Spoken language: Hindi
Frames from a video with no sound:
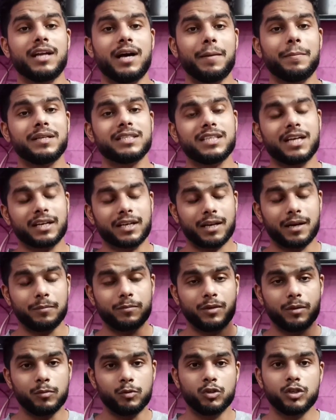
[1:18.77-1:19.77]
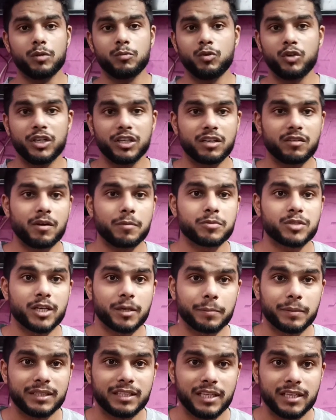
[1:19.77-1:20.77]
नाम है जाके आप डब्ल्यू e की
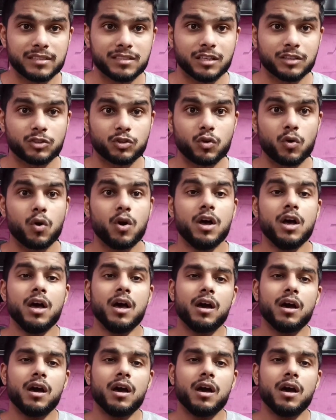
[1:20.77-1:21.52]
वेबसाइट पर देख सकते हो